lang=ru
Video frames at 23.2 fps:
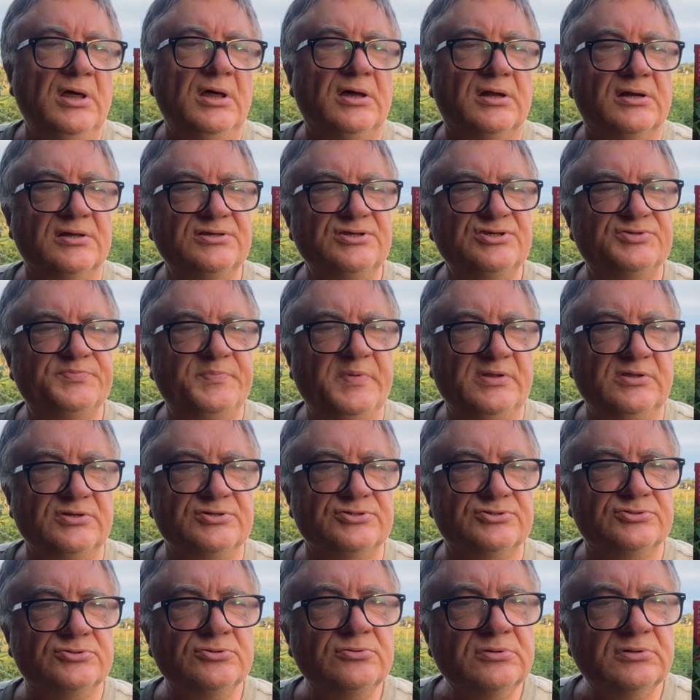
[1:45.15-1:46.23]
раннеспелый
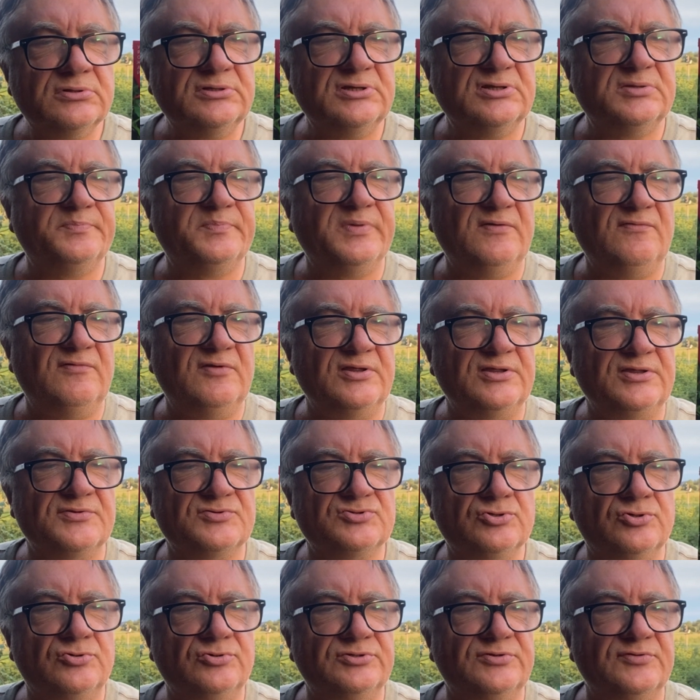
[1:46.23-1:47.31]
сорт от появления
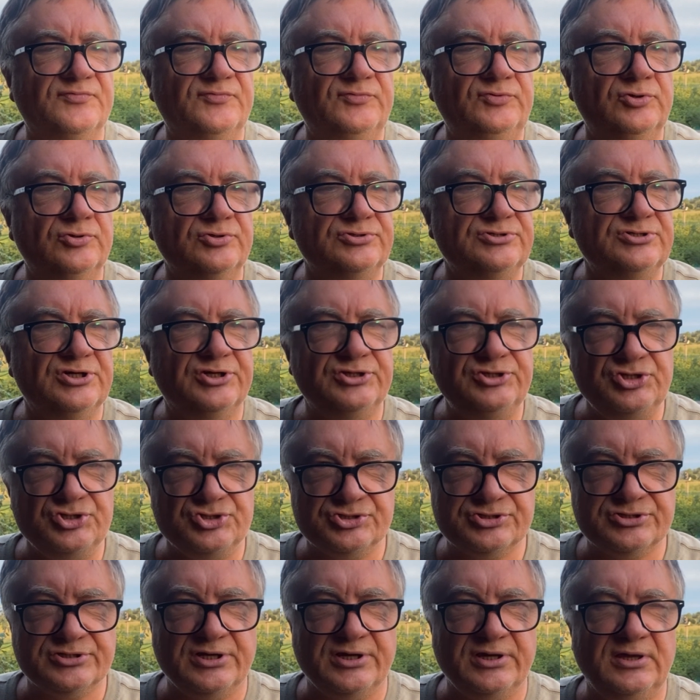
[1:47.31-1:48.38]
сходов до
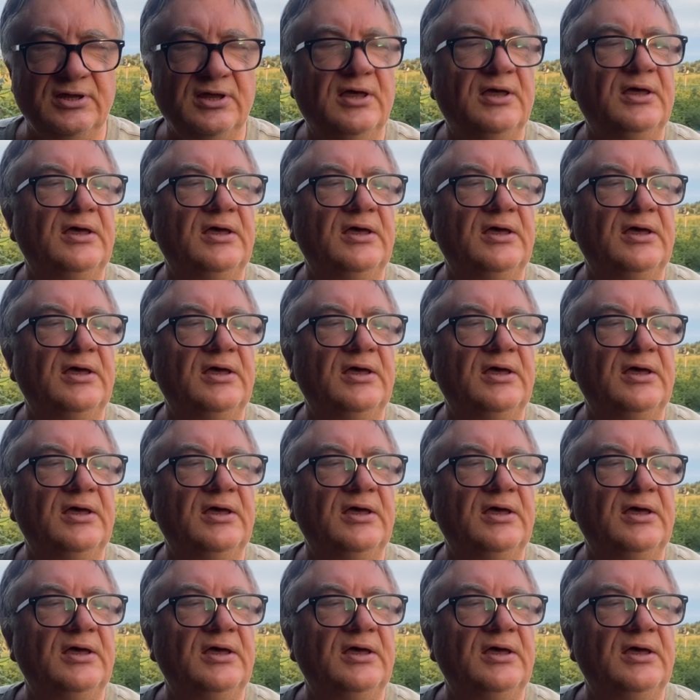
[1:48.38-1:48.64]
технической